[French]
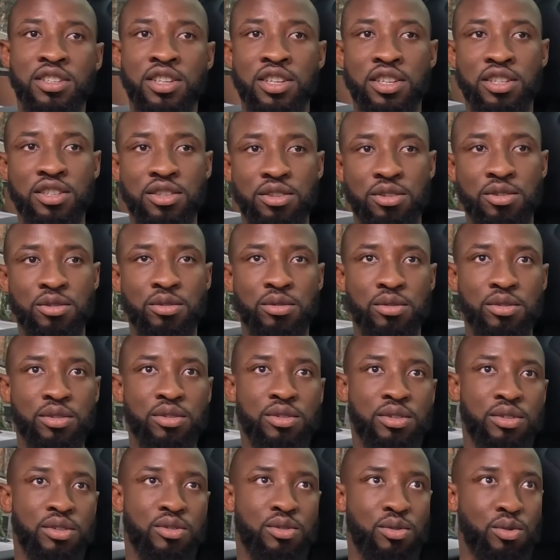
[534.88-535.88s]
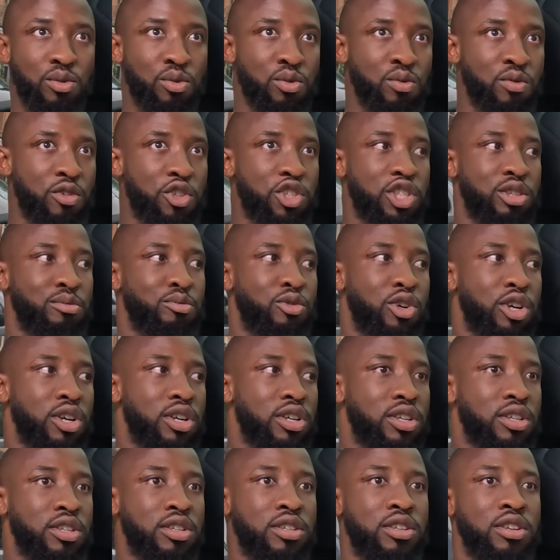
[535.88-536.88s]
Ouais, je suis souvent chez moi.
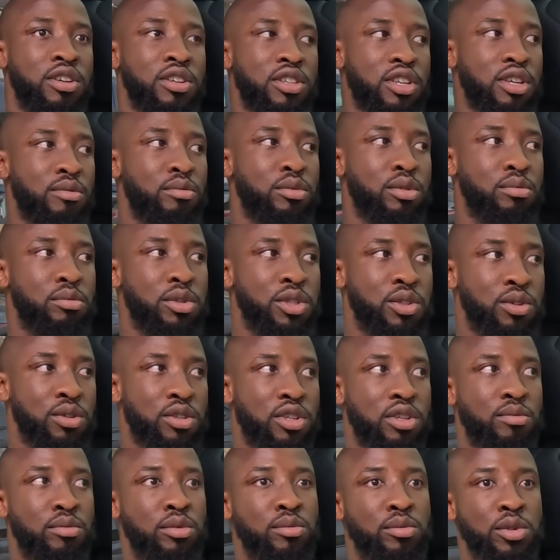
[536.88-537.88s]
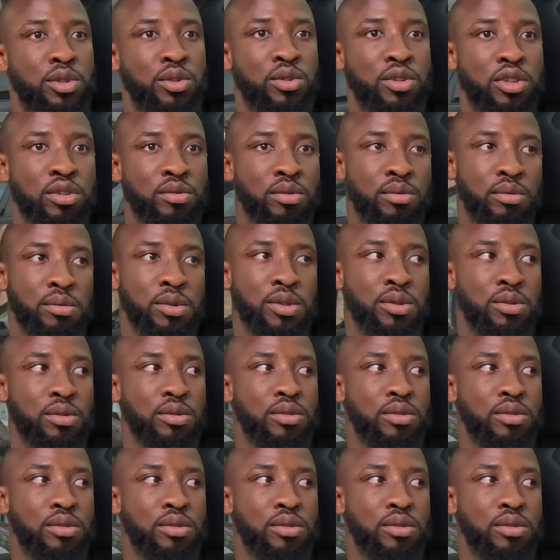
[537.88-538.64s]
entre mon maison, entre mon maison, entre mon maison.